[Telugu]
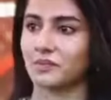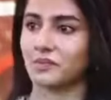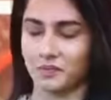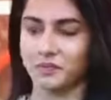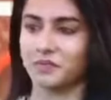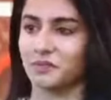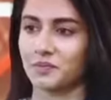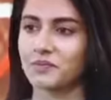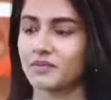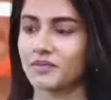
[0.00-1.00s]
నా ఫ్రెండ్ అని చెప్పి
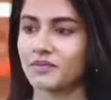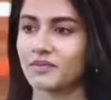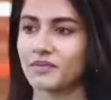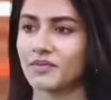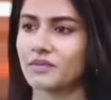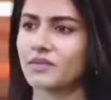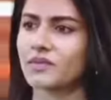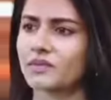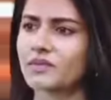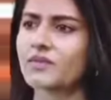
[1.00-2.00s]

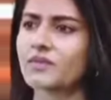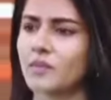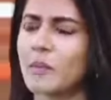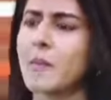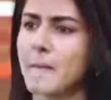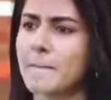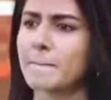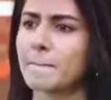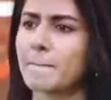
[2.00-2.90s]
అట్లా గ్రాడ్యువల్లీ